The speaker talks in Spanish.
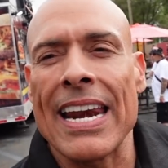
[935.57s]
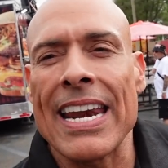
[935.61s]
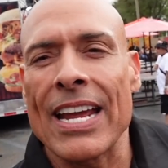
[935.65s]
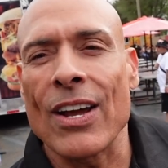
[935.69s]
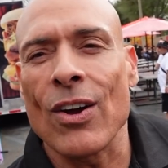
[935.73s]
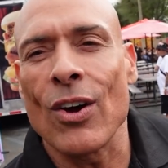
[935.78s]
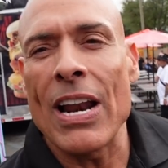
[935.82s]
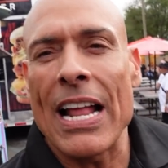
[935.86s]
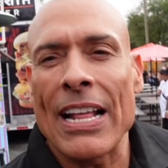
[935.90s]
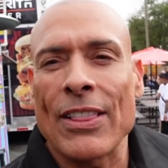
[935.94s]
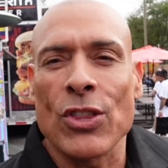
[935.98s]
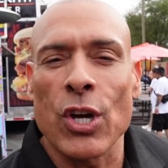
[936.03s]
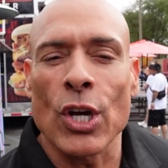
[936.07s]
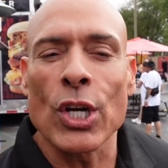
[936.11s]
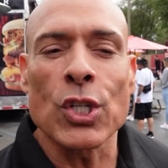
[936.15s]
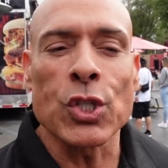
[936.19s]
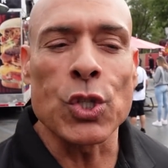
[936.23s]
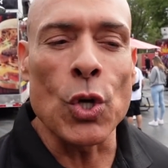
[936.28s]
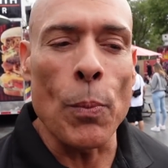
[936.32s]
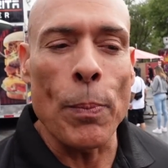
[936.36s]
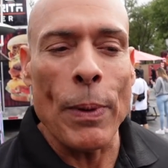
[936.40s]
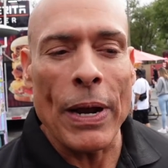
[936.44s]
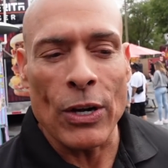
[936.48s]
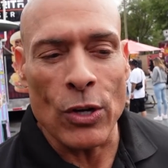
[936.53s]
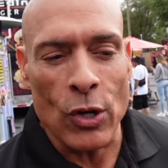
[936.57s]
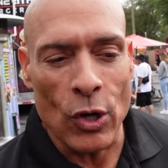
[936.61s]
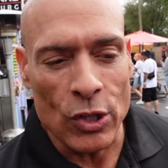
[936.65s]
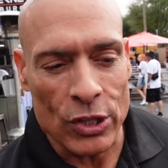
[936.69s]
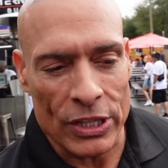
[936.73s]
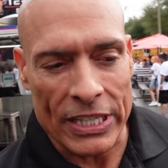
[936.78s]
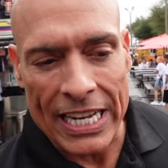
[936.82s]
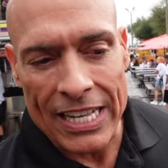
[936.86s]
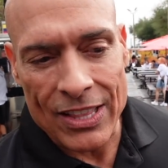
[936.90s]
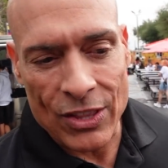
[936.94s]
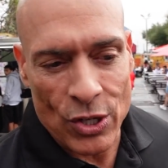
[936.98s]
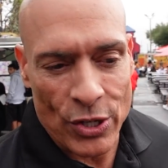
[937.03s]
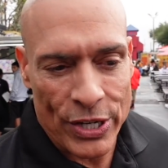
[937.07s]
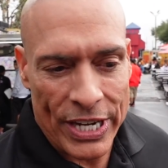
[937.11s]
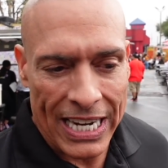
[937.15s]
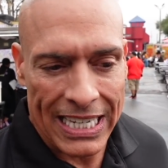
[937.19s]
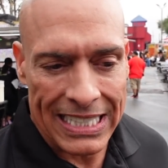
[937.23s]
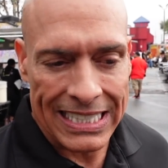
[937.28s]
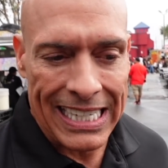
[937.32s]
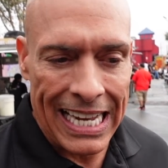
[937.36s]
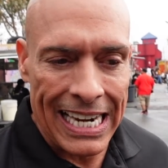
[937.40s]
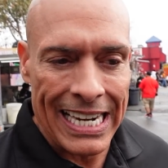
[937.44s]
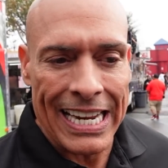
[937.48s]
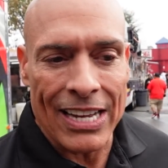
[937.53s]
De la estoy súper contento
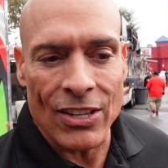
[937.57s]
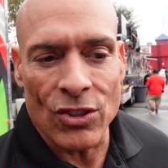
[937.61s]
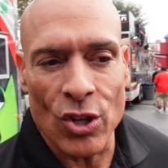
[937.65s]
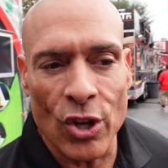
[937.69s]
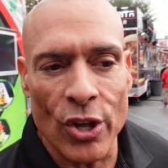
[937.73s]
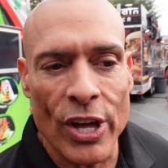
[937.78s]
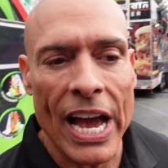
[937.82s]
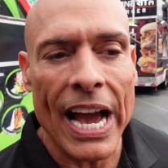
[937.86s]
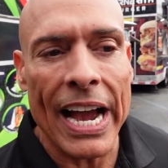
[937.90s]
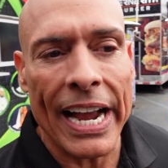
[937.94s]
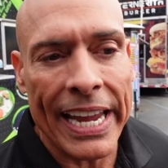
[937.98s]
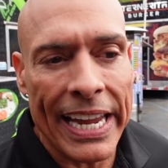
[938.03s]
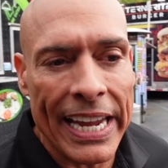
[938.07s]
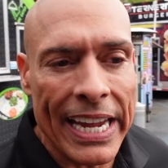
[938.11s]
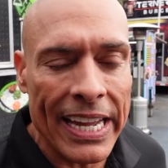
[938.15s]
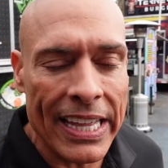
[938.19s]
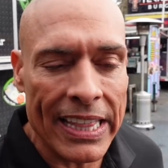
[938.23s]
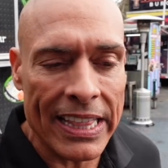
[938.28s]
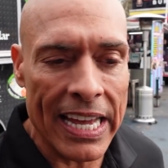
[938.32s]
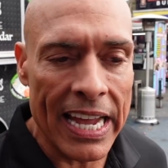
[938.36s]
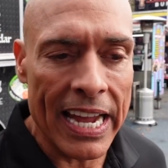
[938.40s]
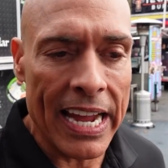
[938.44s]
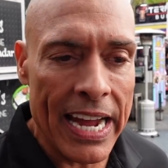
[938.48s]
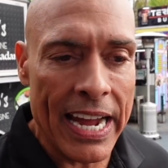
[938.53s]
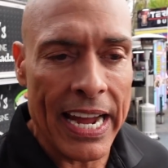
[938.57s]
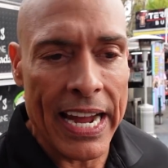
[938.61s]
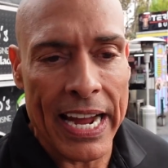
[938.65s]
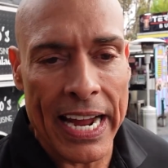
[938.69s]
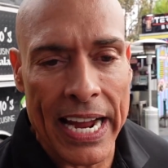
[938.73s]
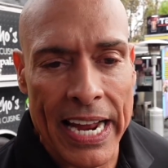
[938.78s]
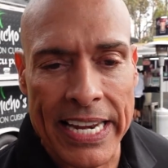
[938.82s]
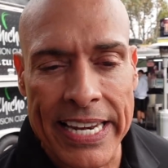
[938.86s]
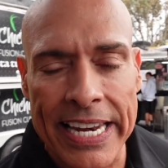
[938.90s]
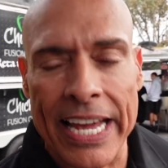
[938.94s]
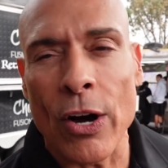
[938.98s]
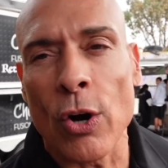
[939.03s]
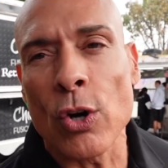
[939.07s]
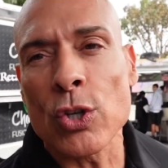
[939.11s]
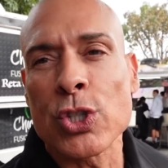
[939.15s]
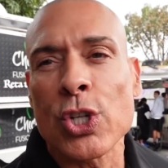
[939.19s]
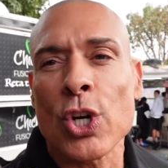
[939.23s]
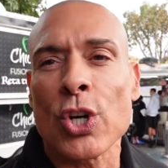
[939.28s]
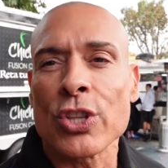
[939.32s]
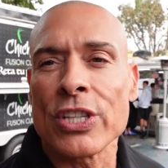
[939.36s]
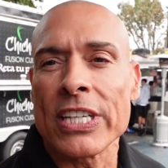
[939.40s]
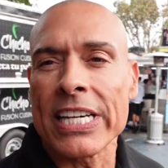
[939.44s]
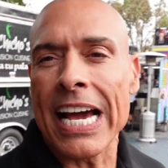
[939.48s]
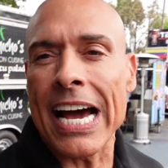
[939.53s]
ya saliendo de aquí, del
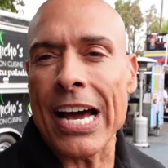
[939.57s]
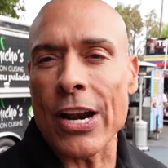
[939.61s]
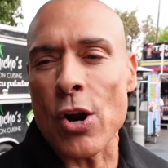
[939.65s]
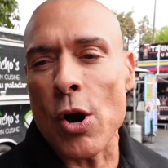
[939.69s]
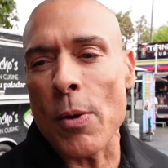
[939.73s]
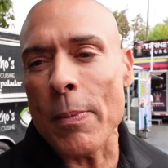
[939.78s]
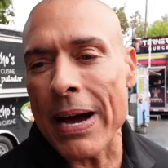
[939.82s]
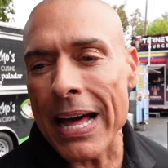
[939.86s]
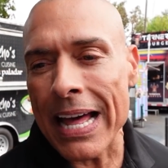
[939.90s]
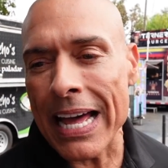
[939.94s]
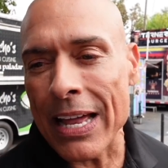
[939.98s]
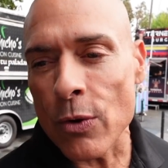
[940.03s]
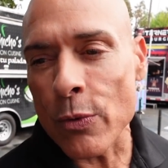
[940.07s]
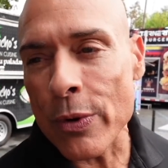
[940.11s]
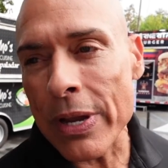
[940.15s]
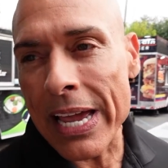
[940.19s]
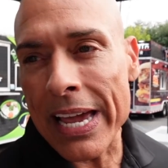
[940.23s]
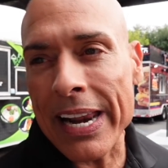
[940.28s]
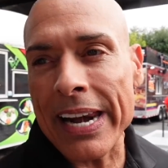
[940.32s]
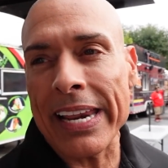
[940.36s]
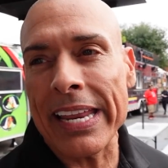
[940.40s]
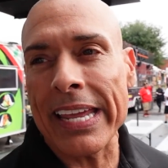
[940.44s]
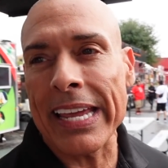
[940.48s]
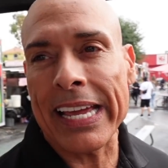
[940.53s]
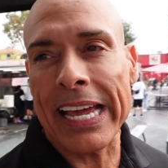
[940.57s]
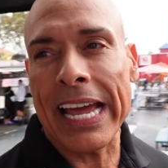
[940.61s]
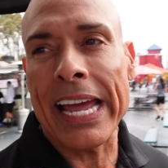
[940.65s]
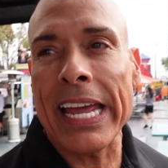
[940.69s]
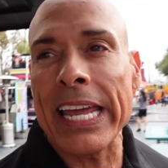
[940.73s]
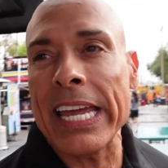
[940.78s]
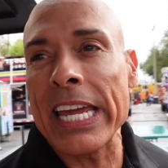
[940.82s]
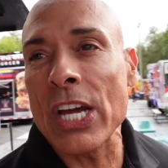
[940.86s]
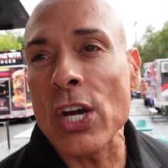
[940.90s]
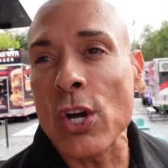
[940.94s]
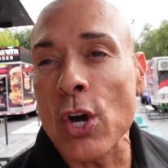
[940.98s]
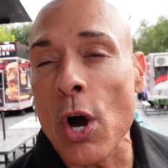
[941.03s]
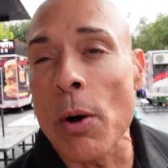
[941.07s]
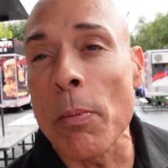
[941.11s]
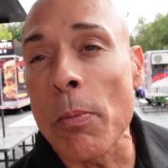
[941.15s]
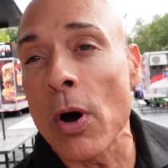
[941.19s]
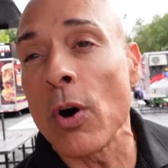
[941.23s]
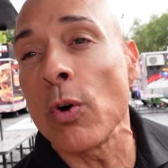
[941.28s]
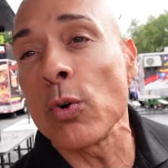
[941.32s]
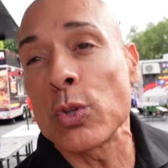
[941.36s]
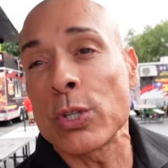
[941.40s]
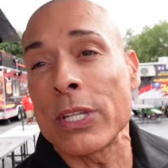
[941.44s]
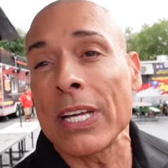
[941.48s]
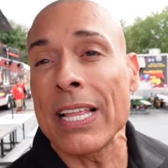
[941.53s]
negocio de aroma de Luis Enrique. Y
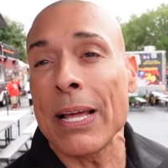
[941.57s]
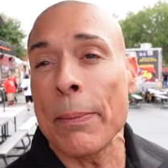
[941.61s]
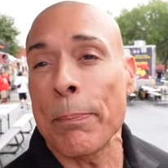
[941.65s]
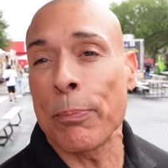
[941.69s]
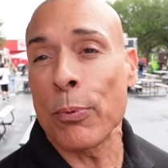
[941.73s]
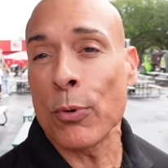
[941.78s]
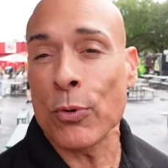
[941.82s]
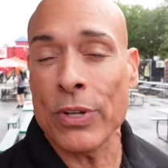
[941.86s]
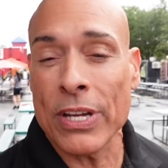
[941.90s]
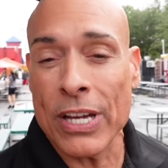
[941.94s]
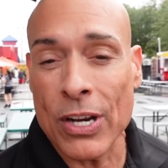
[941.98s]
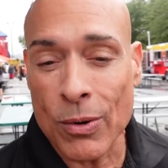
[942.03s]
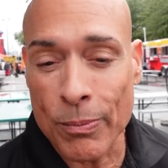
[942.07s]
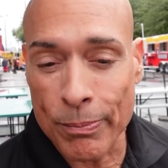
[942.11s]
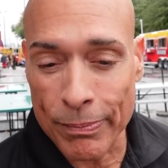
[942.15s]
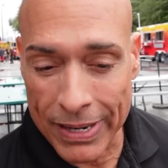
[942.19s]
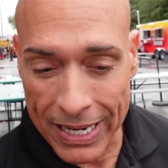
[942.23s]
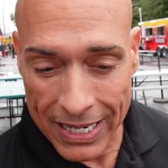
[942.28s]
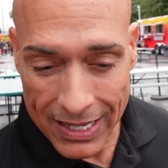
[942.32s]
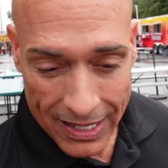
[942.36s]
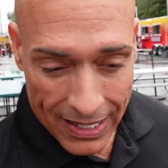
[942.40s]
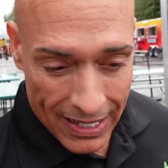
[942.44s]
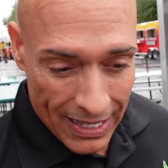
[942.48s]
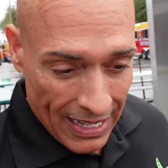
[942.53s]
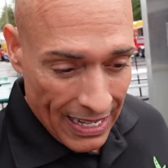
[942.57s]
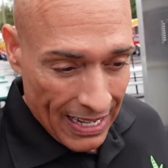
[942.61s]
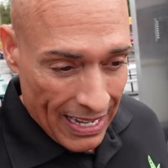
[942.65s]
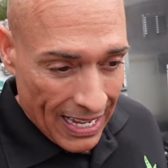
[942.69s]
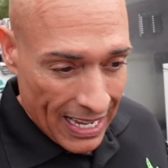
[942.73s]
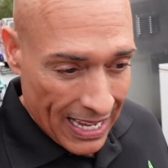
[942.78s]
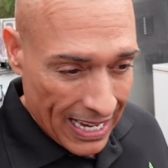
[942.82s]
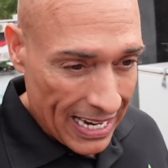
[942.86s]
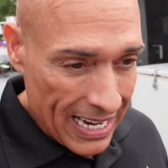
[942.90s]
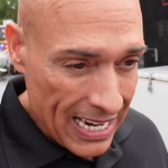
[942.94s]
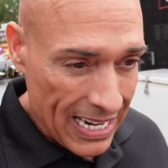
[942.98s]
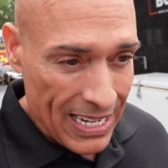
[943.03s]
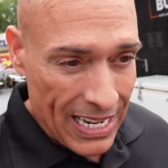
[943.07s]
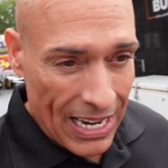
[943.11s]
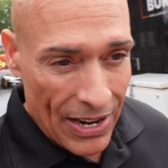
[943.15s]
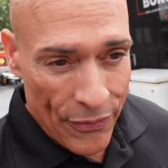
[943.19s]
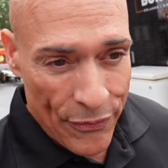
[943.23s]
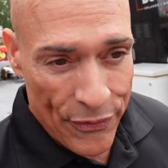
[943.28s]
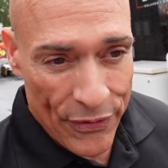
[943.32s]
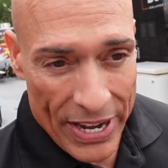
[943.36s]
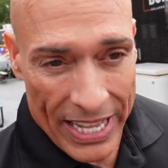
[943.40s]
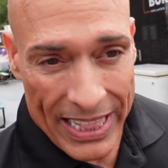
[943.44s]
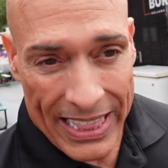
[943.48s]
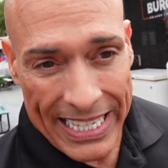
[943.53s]
como ustedes pudieron ver, el
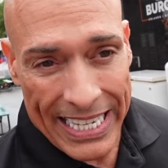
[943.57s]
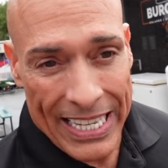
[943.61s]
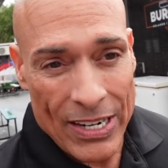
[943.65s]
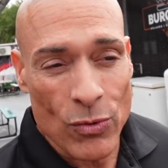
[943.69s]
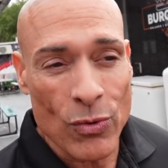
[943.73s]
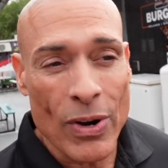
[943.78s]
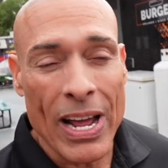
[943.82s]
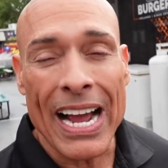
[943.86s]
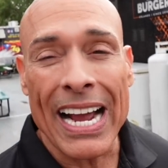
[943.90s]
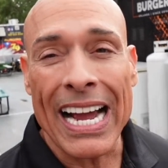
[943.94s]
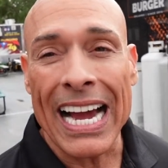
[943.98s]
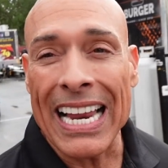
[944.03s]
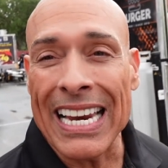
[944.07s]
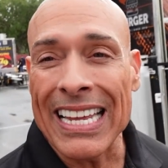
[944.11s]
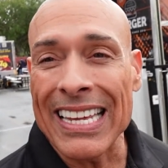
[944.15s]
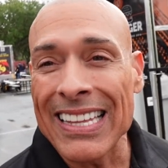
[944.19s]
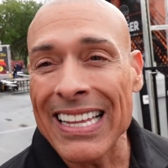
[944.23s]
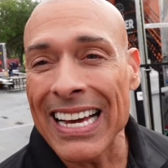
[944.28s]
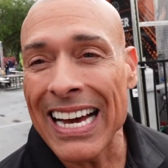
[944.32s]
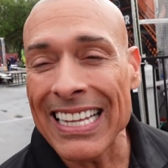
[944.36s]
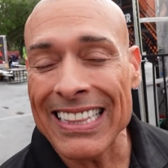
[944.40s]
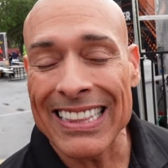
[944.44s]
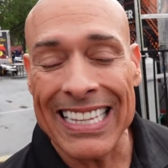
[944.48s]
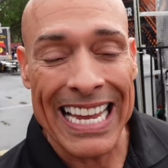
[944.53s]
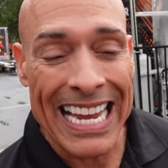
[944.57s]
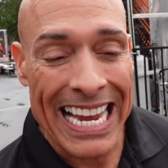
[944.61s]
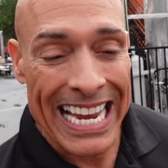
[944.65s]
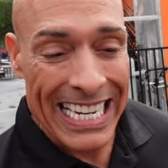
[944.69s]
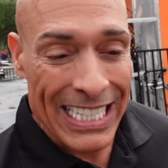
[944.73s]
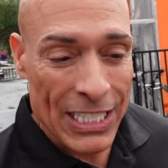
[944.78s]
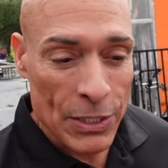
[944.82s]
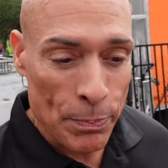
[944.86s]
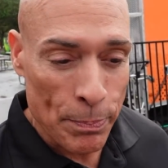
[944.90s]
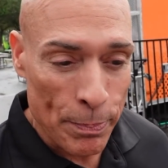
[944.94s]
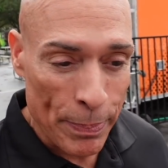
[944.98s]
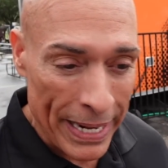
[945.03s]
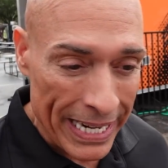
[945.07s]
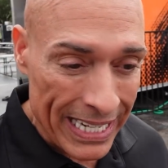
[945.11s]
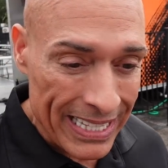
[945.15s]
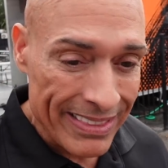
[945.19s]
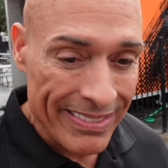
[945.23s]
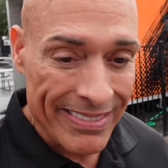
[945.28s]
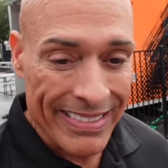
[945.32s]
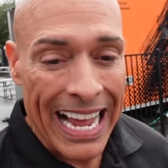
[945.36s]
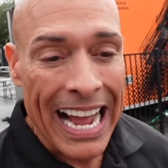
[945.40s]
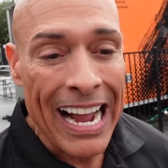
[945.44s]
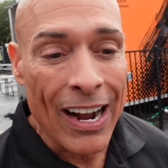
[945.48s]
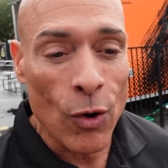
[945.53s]
café tiene una calidad
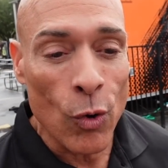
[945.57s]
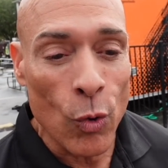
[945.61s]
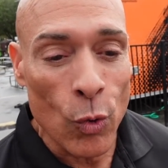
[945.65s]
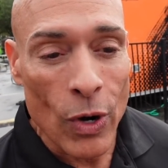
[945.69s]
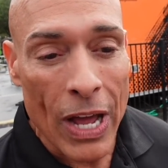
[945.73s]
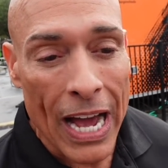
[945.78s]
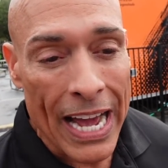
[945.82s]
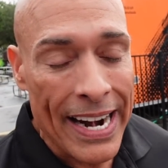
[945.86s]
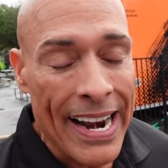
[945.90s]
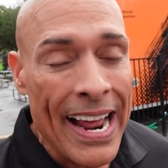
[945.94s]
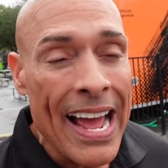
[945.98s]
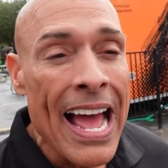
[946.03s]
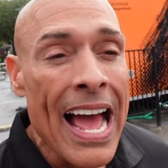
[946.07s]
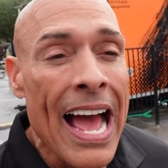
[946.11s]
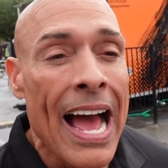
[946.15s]
espectacular.